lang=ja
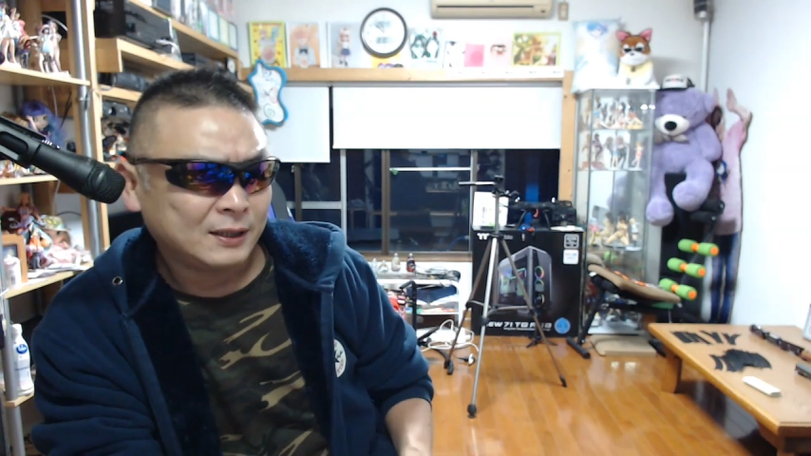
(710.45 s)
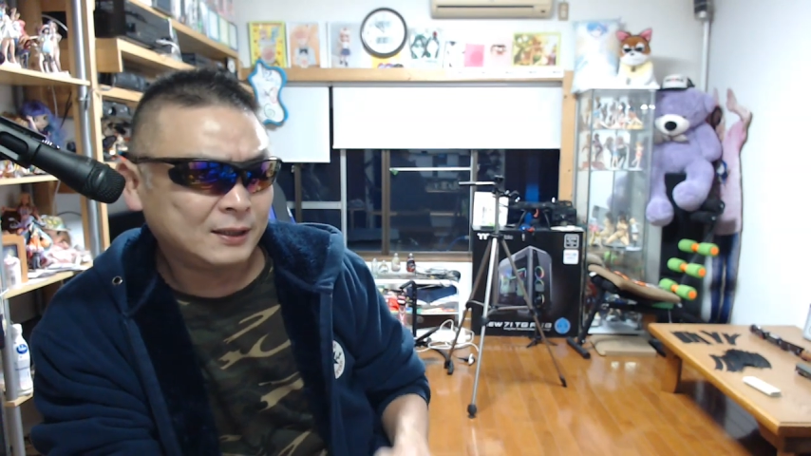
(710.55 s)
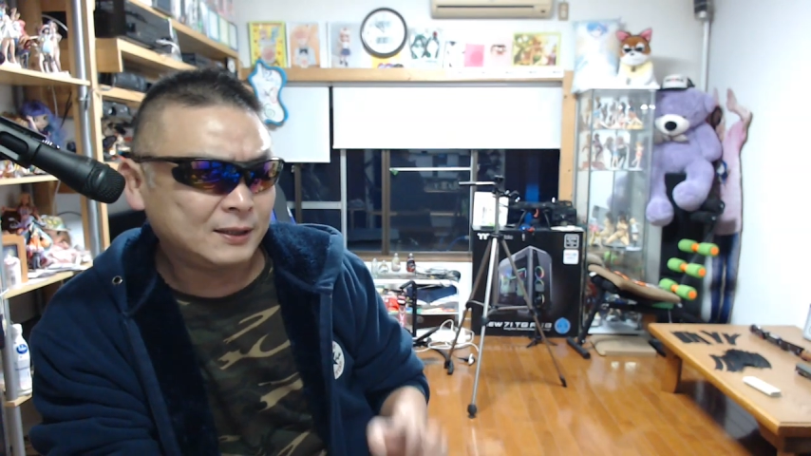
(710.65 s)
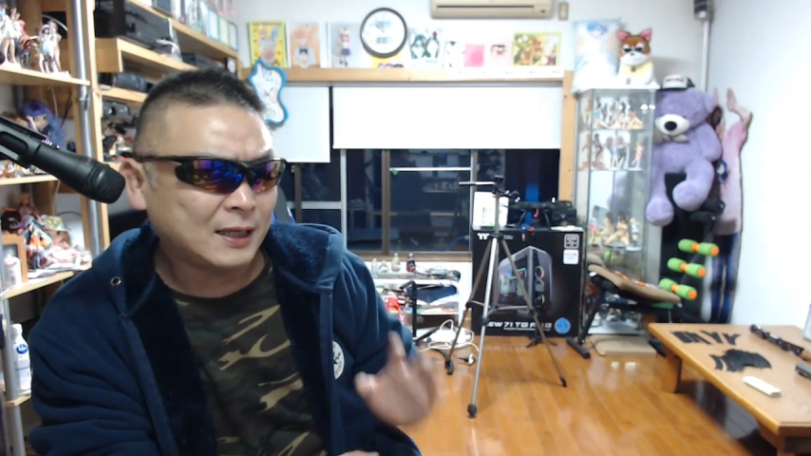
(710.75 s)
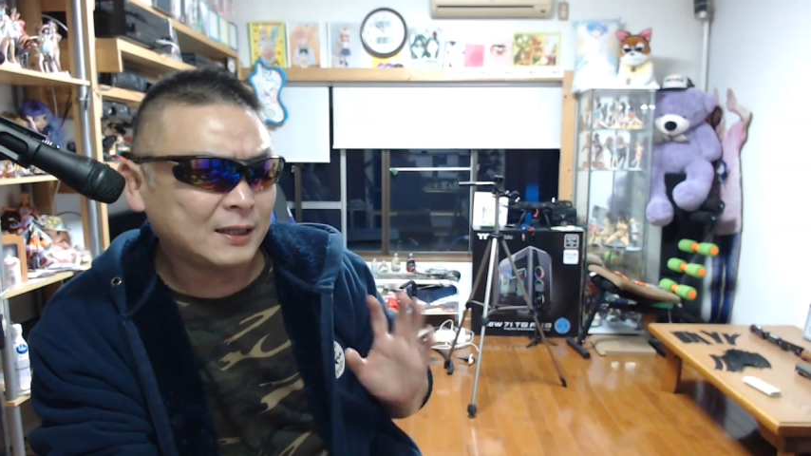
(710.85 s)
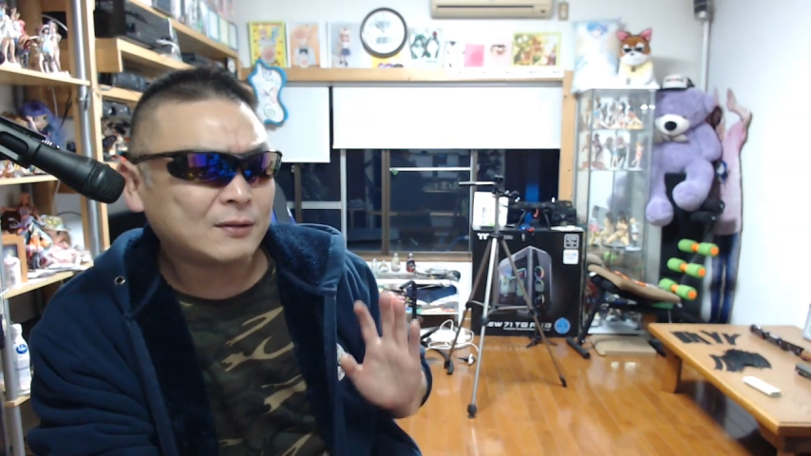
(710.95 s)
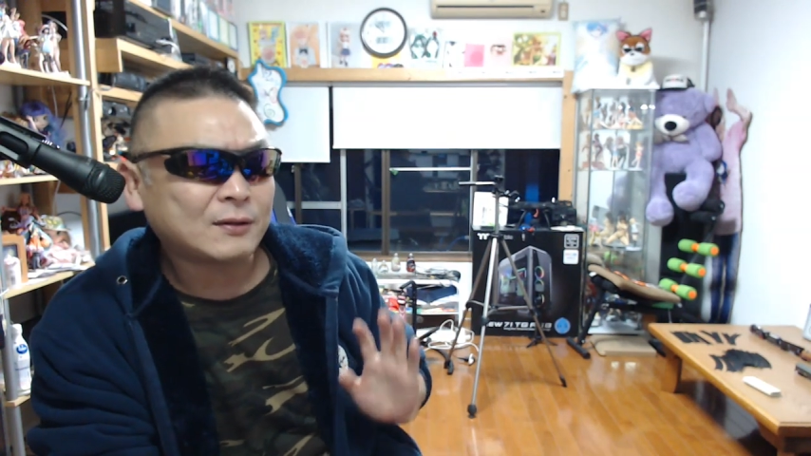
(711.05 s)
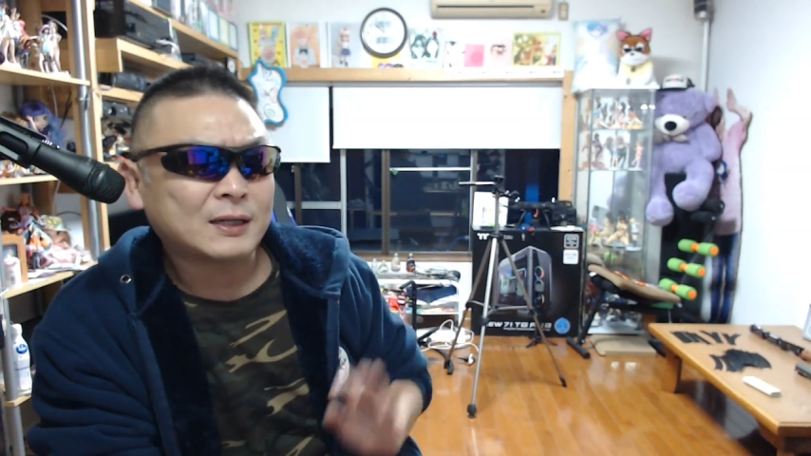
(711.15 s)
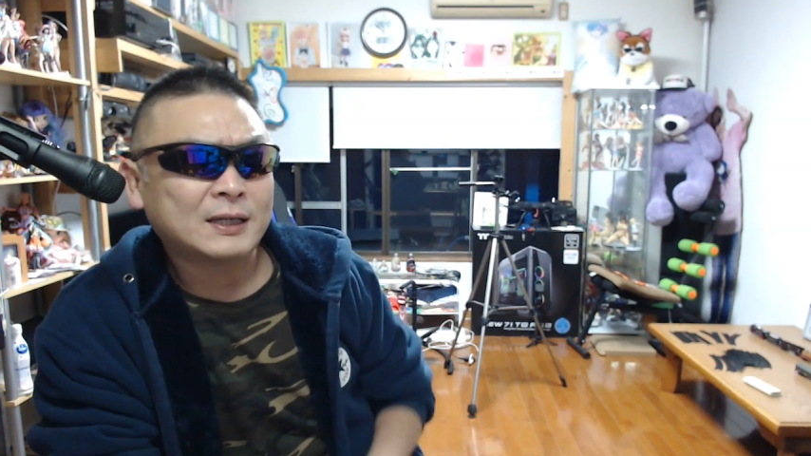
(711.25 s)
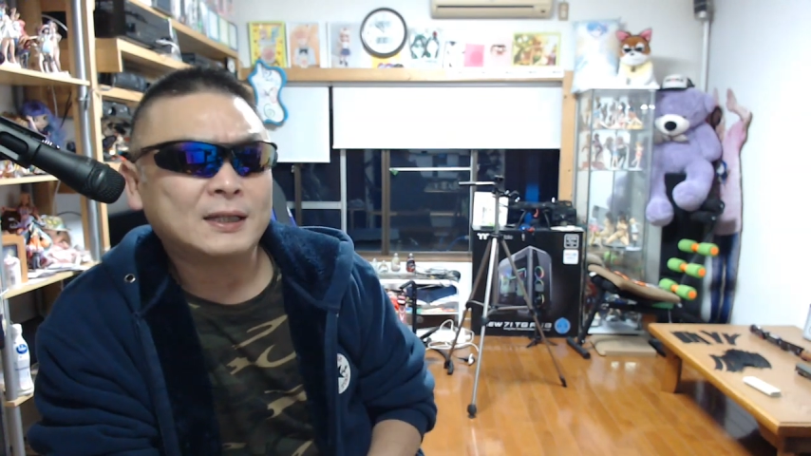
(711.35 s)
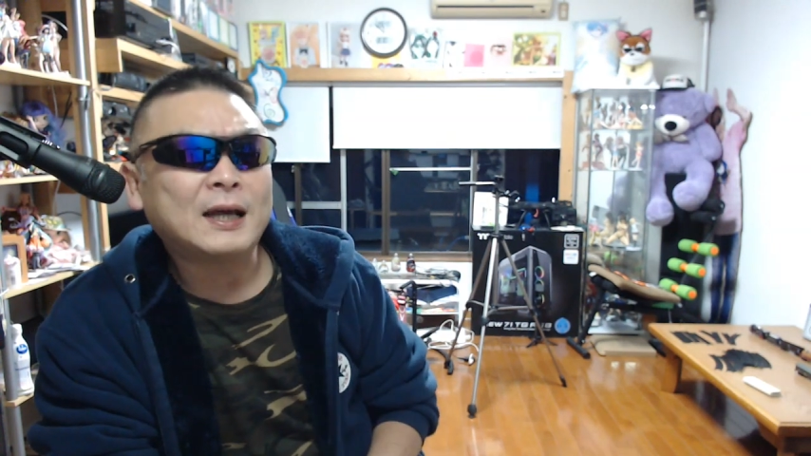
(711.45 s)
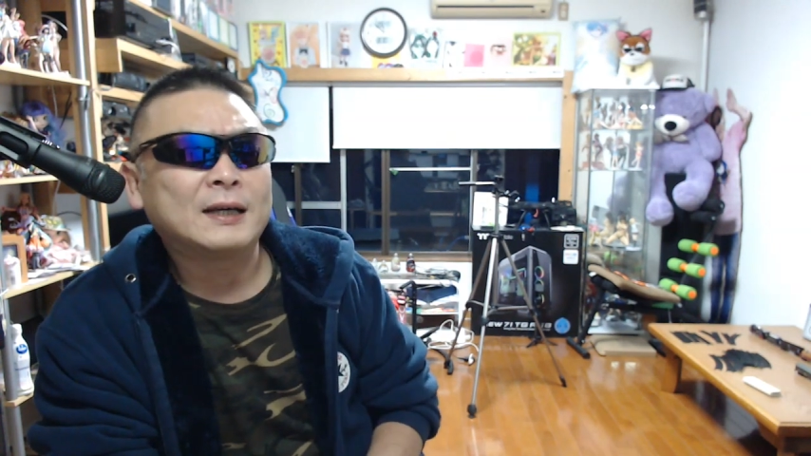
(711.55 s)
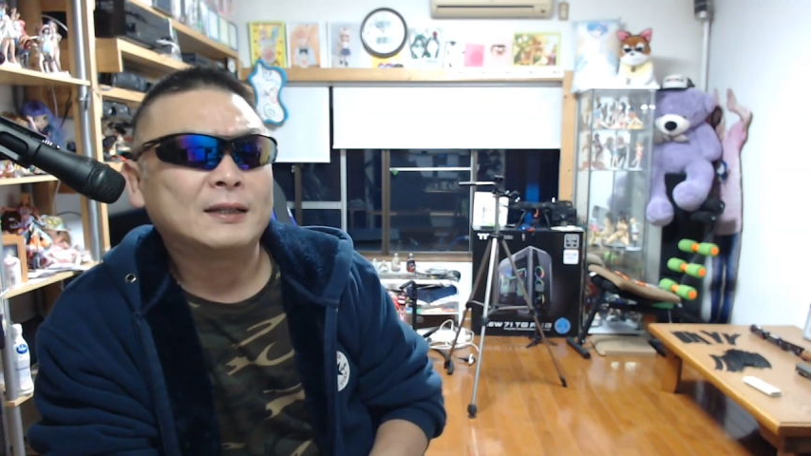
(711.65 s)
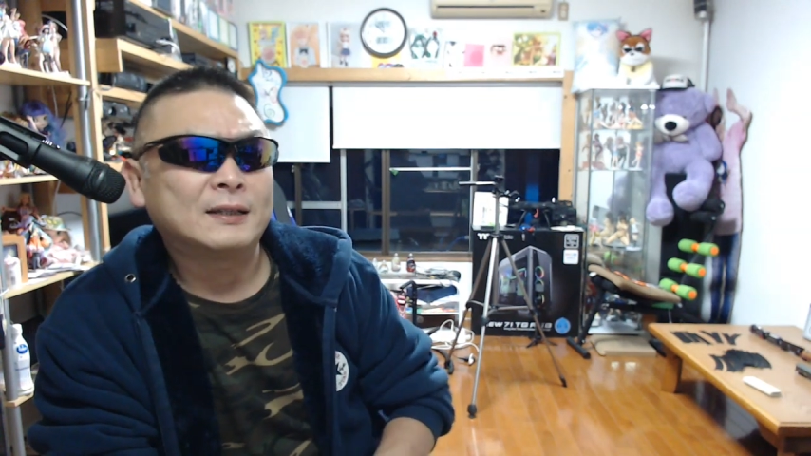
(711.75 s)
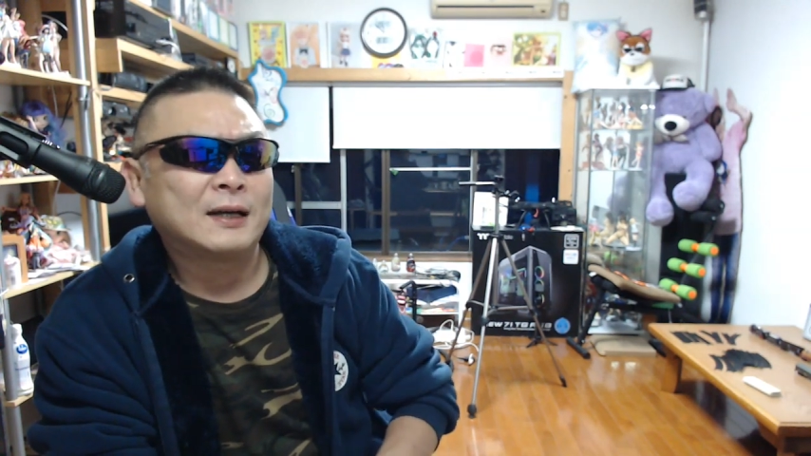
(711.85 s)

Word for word: インターネットができない、